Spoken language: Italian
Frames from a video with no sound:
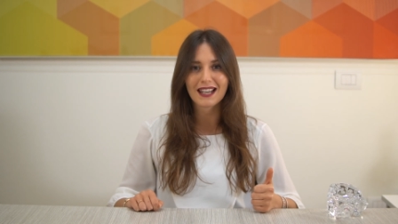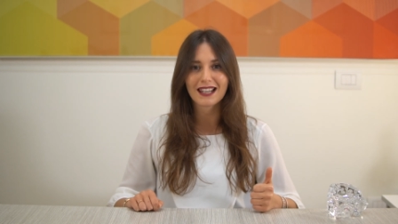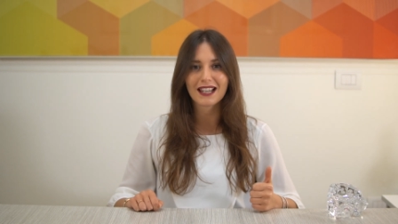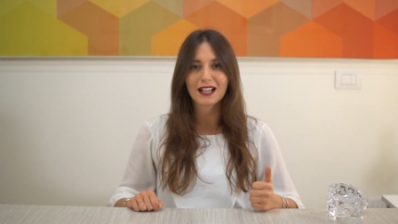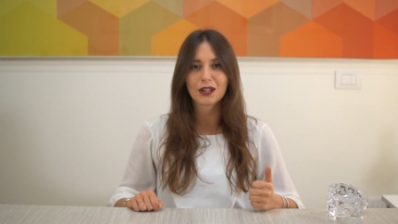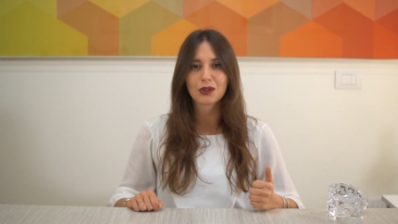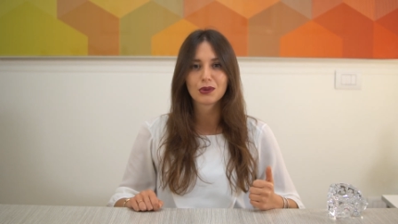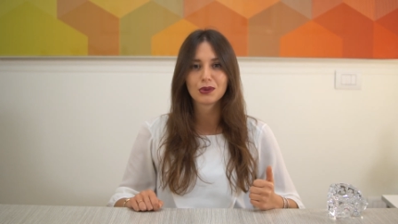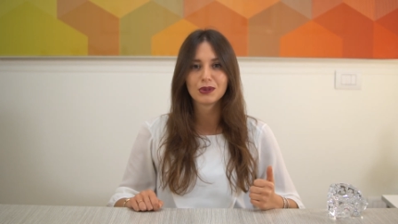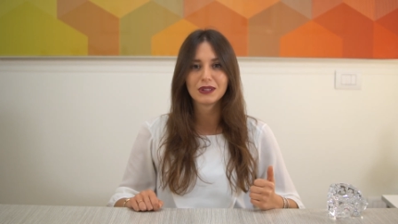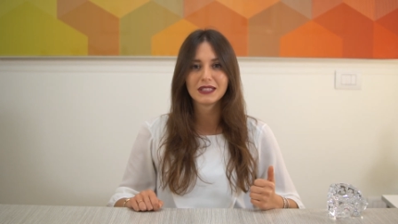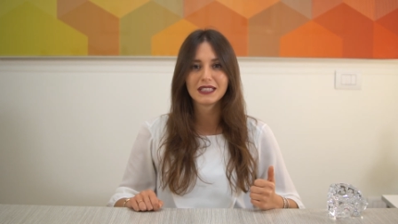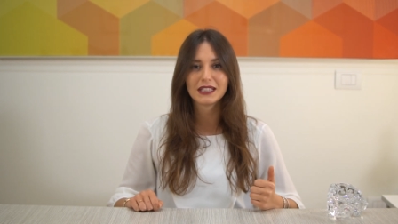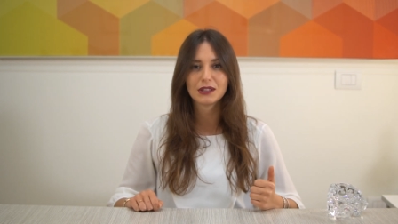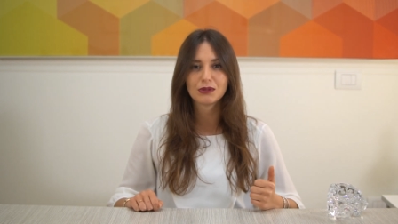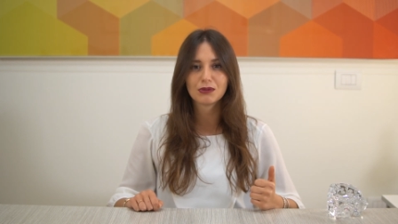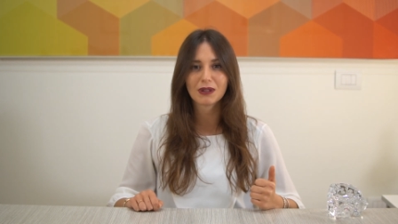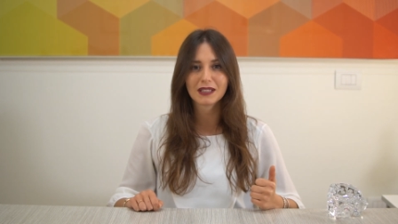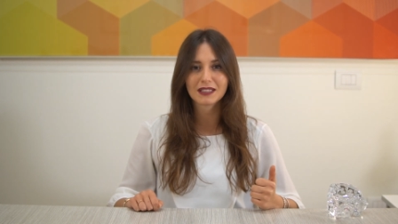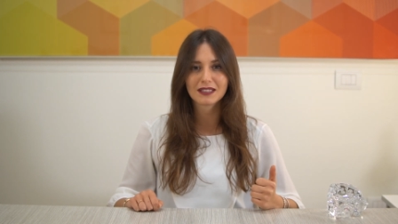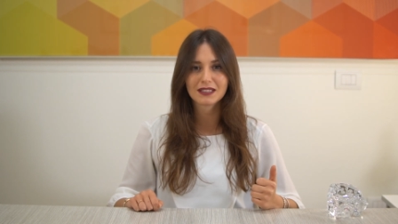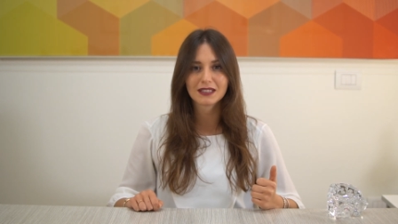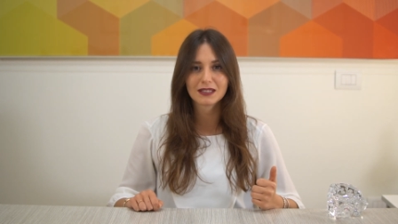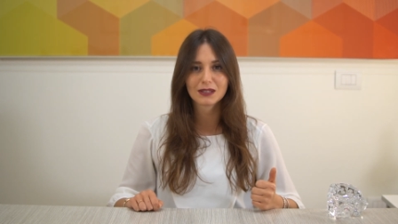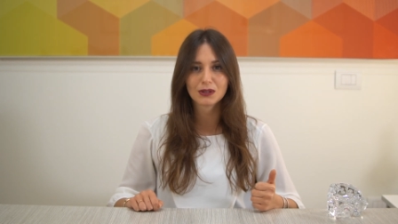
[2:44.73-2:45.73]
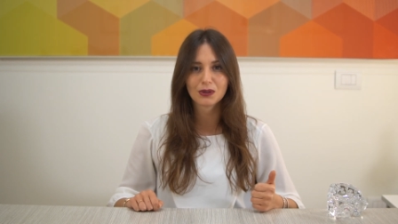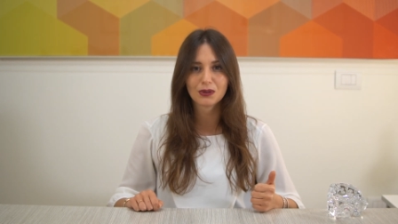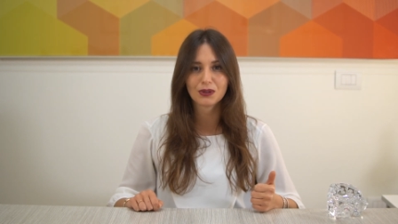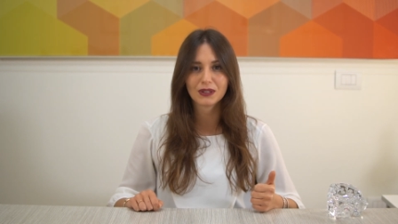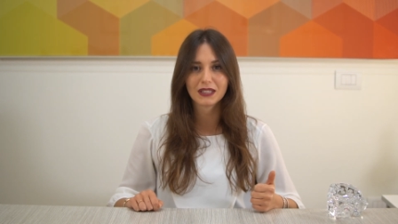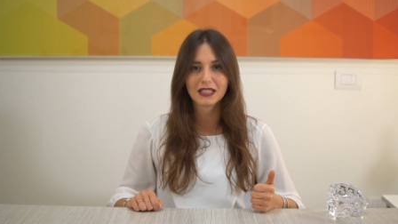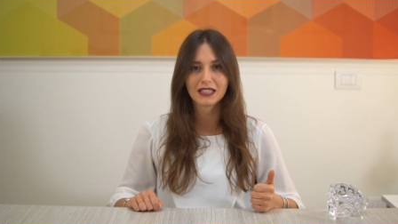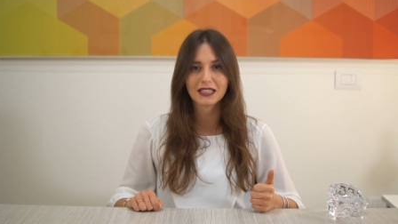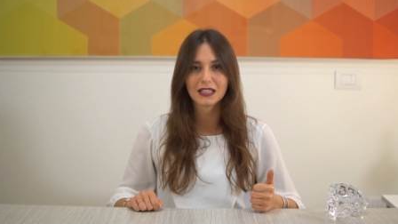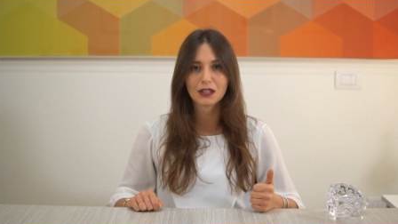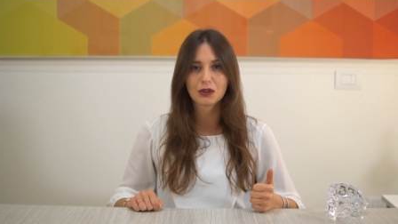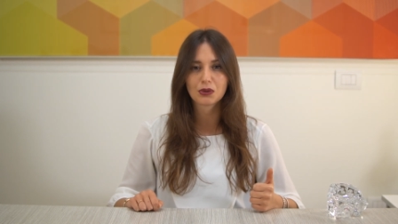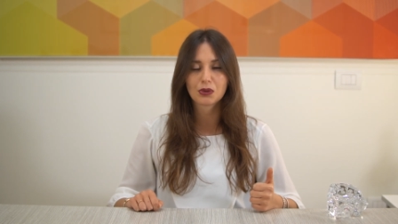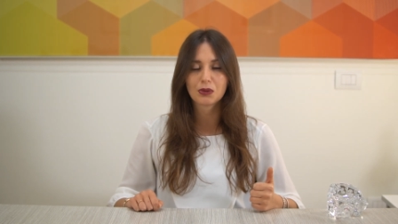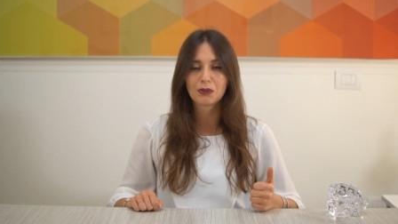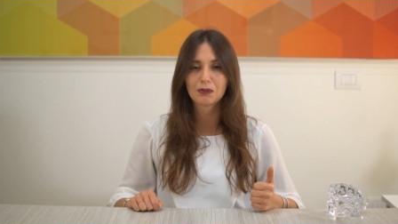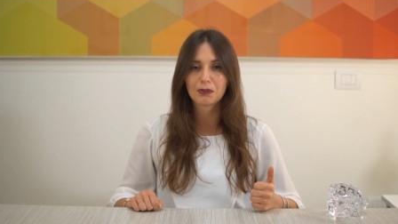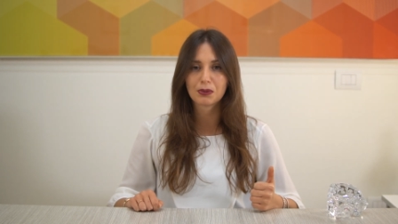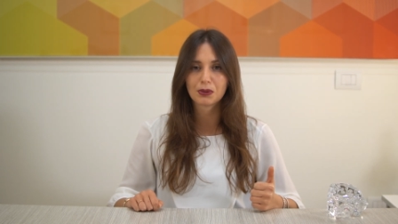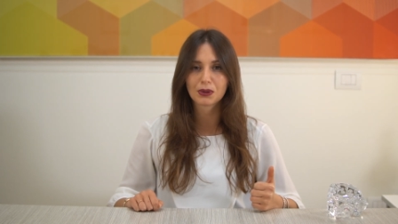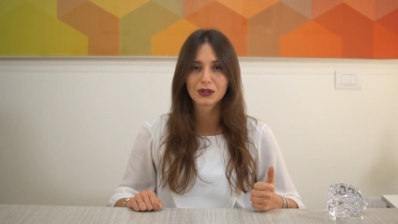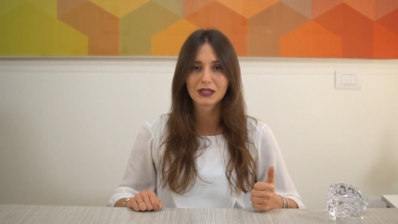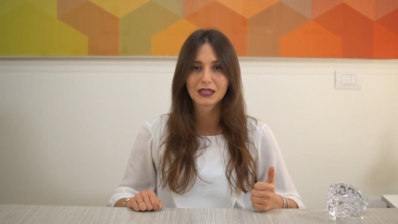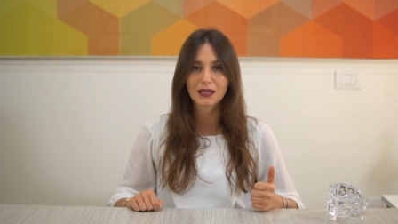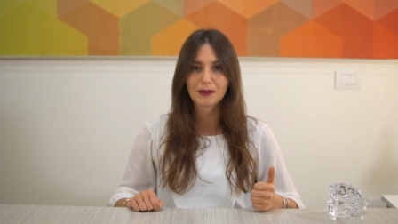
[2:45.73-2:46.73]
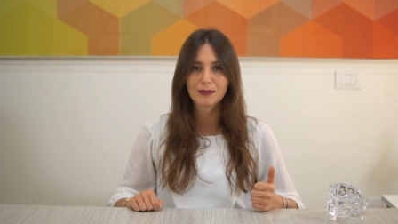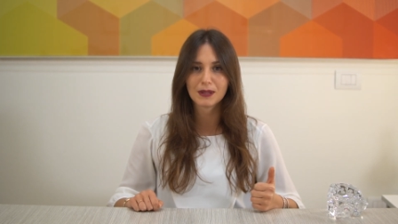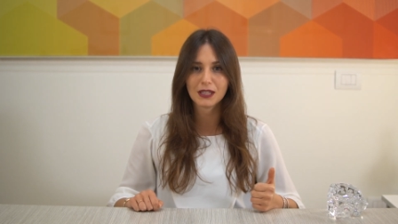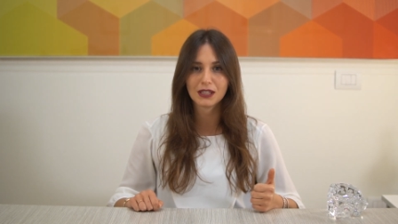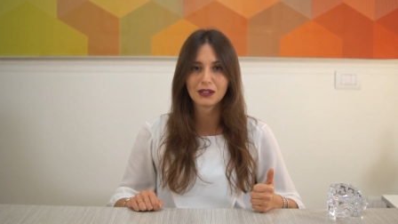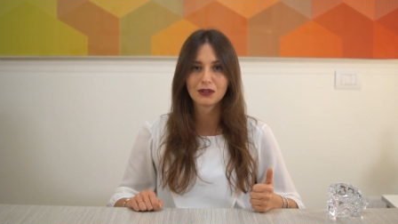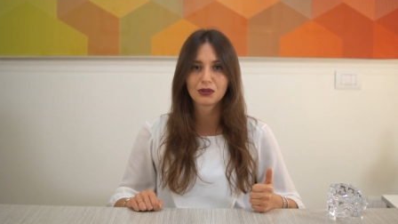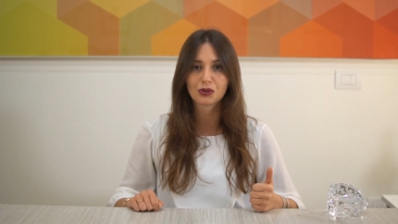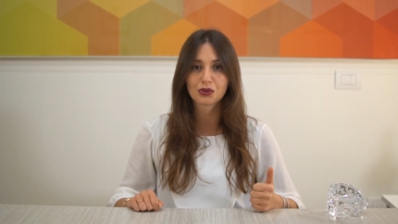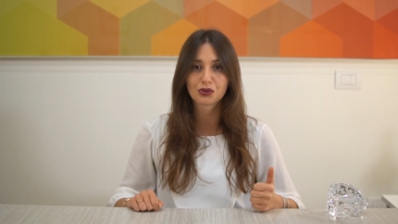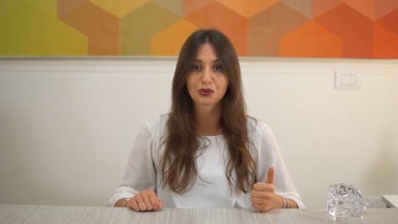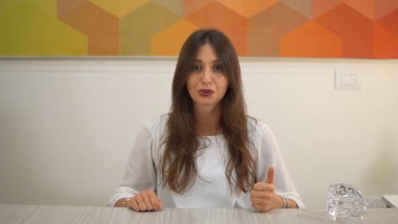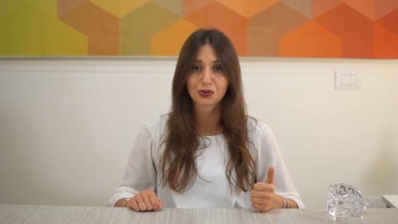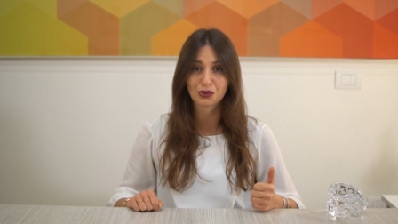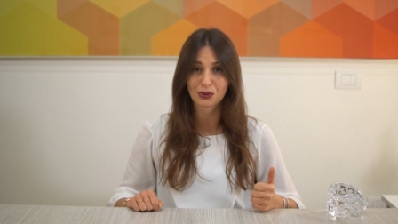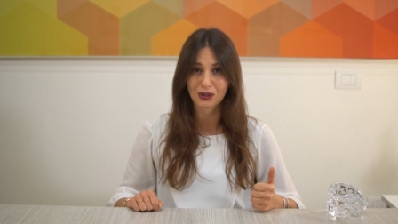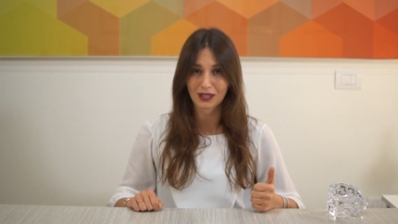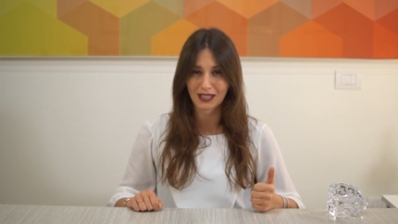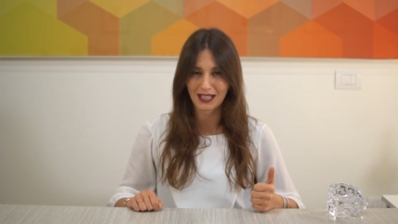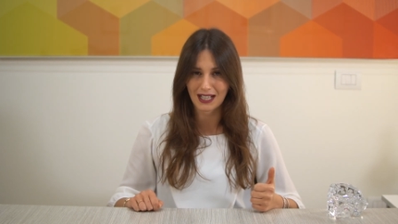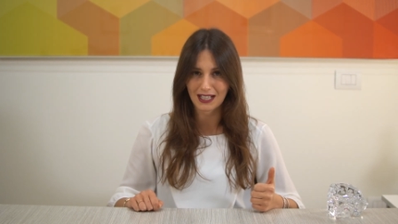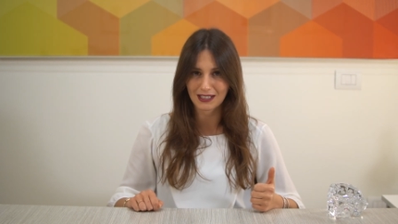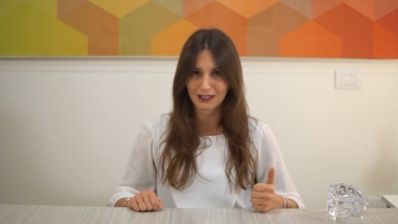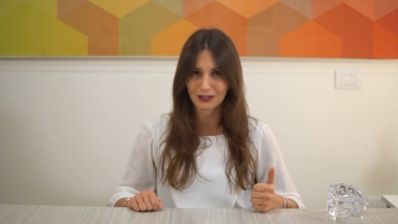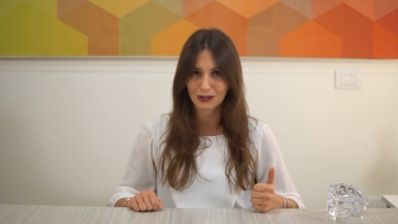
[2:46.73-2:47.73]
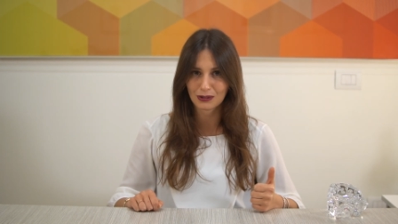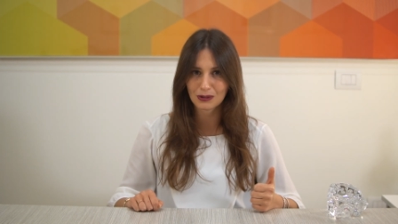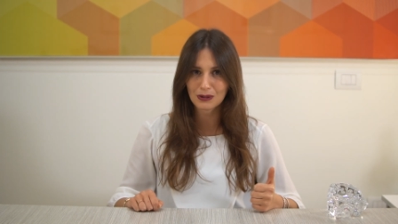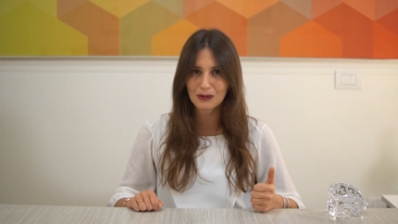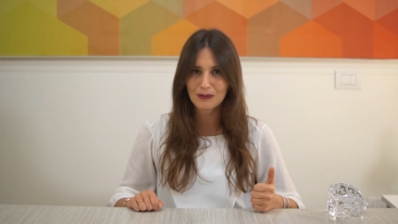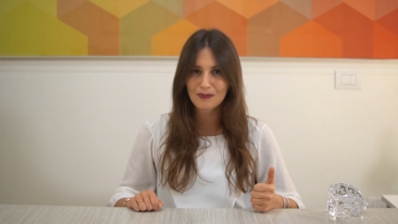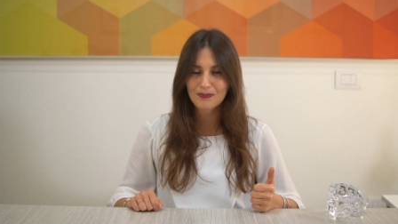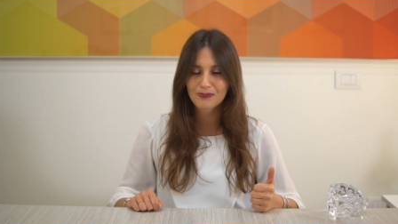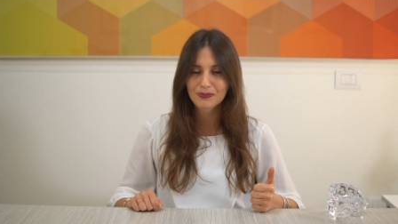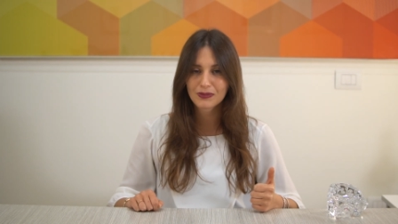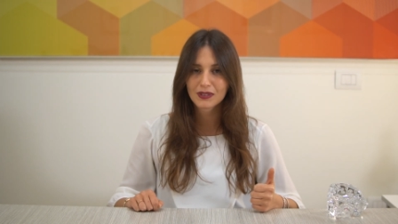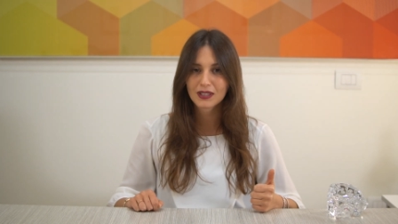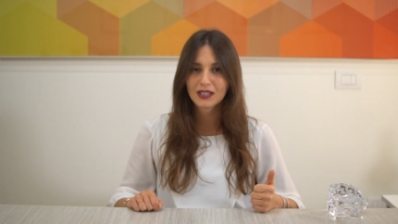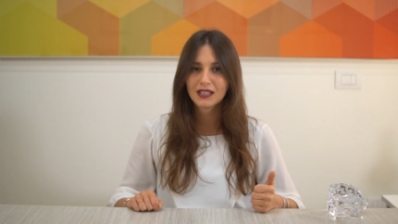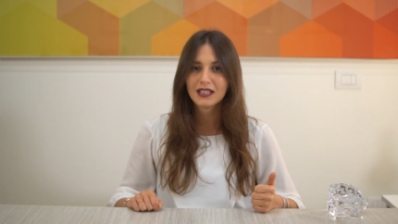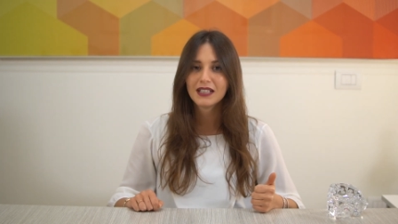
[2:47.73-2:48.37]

alla continuazione del comportamento scorretto,